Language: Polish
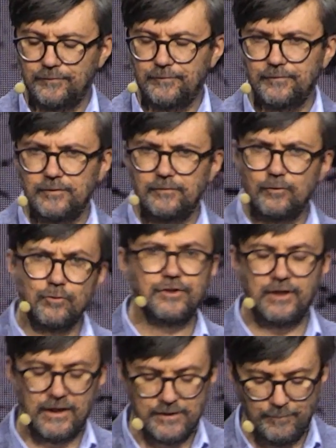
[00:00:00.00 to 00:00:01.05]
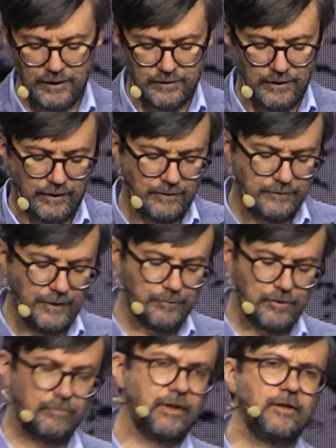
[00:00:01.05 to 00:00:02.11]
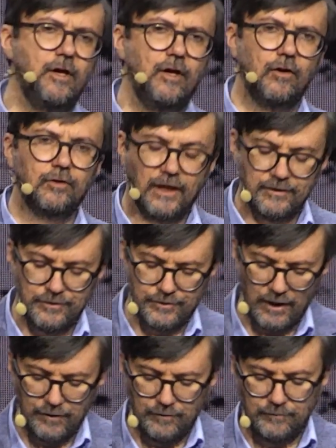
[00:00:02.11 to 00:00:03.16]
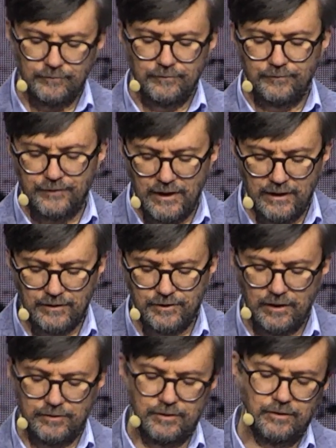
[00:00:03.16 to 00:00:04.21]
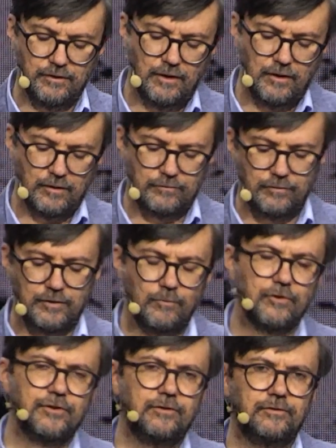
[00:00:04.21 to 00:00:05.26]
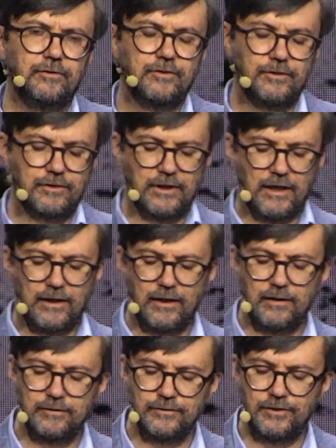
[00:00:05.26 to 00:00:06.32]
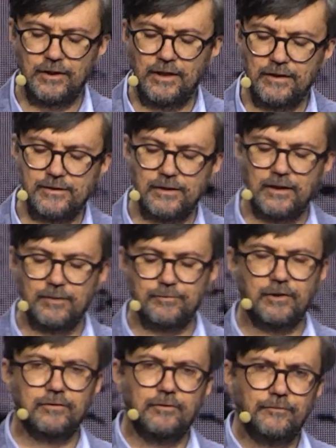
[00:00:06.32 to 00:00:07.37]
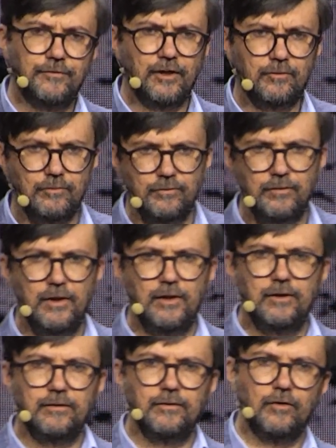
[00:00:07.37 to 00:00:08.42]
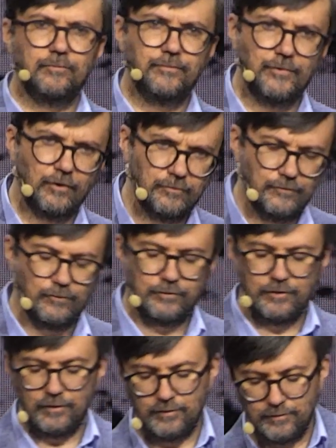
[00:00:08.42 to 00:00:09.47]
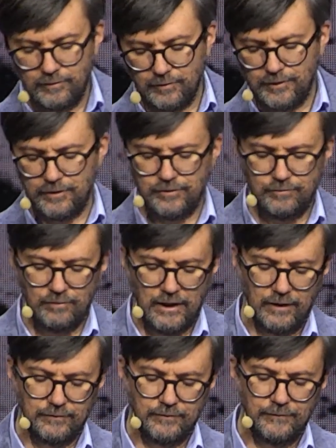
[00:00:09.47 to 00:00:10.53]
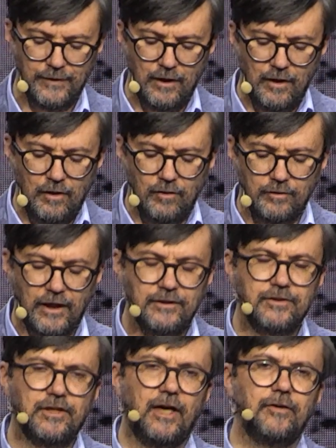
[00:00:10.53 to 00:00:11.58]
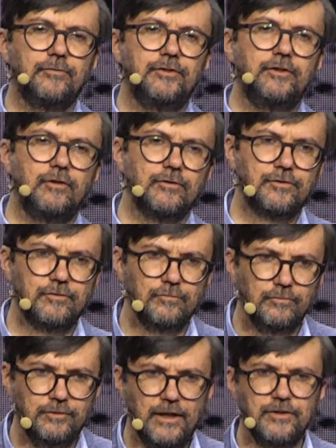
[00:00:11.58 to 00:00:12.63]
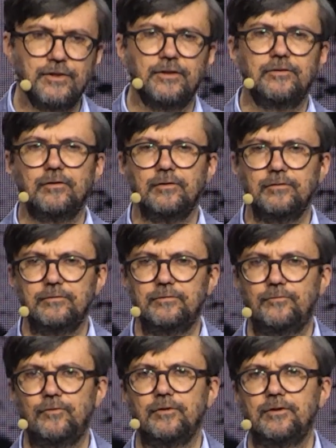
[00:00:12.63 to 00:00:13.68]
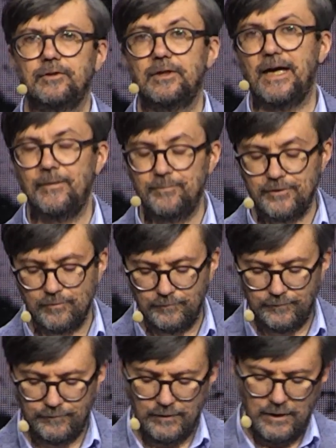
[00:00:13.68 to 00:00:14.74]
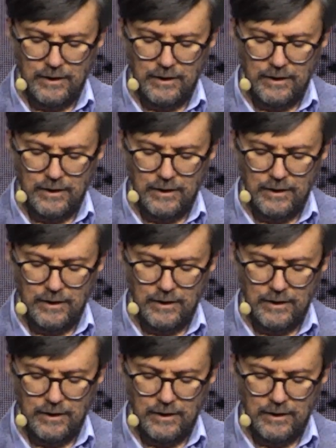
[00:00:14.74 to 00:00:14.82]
w różnych aspektach. Na przykład ograniczają wiek dzieci, których może dotyczyć kara cielesna, na przykład do wieku y, od, od do, do lat. Ograniczają ilość uderzeń do dwóch klapsów